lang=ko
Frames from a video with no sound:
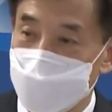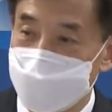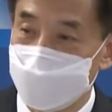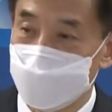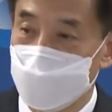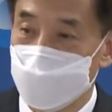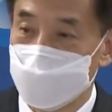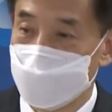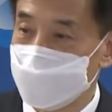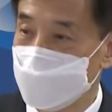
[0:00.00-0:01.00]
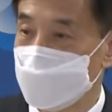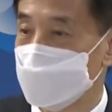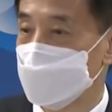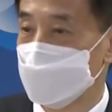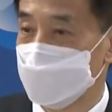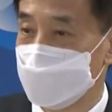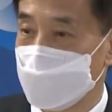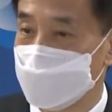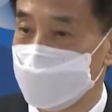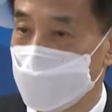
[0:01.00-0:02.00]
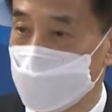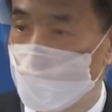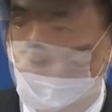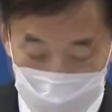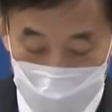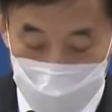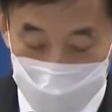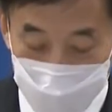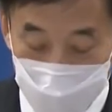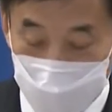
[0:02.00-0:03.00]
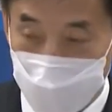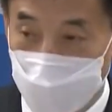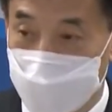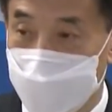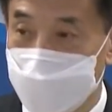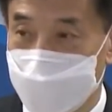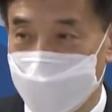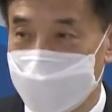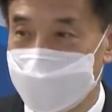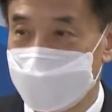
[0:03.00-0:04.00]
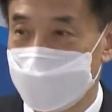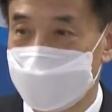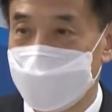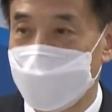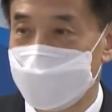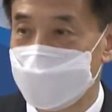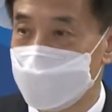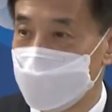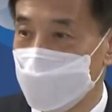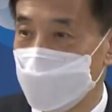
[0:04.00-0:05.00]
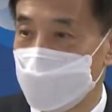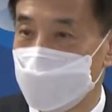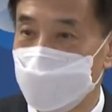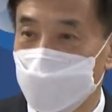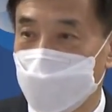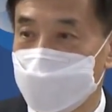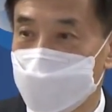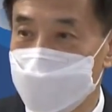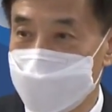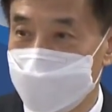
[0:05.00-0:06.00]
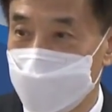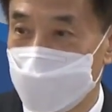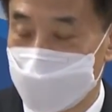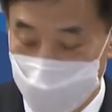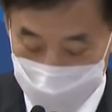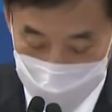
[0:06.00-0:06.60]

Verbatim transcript: 말씀드리는데 뭐 그 입장은 뭐 변한 게 없고 어떻게 보면 이게 제가 사실을 어떻게 보면 팩트를 말씀드렸다고